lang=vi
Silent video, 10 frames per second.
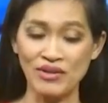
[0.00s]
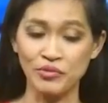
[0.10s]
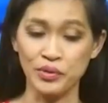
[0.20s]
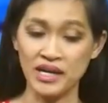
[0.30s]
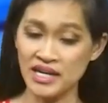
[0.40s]

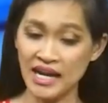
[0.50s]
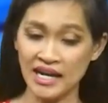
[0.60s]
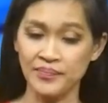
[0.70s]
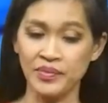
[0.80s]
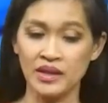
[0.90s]
vũ khí
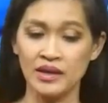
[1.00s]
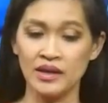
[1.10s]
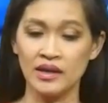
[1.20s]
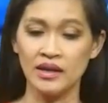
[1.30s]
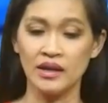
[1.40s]
này.
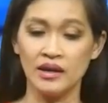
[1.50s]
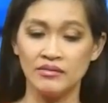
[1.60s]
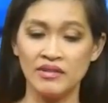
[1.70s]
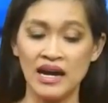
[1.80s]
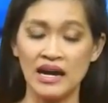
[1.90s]

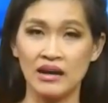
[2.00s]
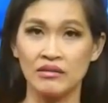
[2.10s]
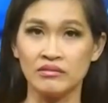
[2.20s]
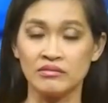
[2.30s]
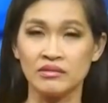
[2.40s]
Và
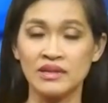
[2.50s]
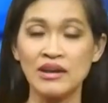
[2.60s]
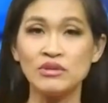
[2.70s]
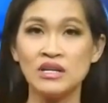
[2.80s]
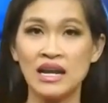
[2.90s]

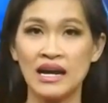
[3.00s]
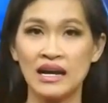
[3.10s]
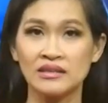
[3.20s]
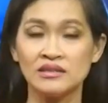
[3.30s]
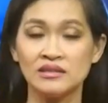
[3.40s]
theo như
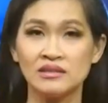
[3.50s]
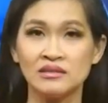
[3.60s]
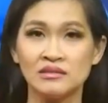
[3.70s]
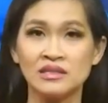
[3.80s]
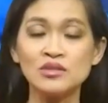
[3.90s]
là
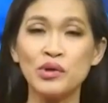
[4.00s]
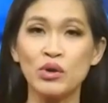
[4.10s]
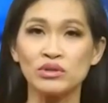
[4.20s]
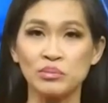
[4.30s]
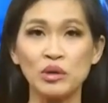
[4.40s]
chính quyền
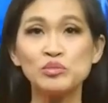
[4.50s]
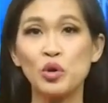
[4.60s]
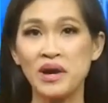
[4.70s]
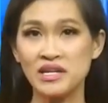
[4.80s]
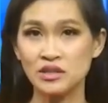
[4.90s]
của Tổng thống Joe
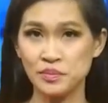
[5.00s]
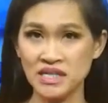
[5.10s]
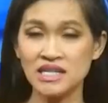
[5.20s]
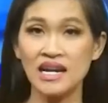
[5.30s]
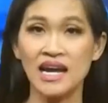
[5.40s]
Biden cho
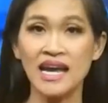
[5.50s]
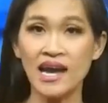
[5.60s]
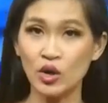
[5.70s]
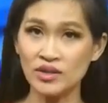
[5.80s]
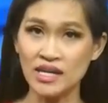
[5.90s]
biết rằng là
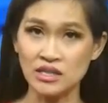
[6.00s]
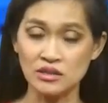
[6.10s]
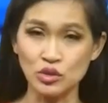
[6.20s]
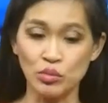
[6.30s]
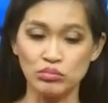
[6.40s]
Nga có thể
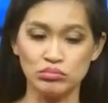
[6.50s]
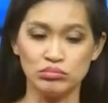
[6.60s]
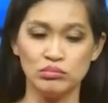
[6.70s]
sử dụng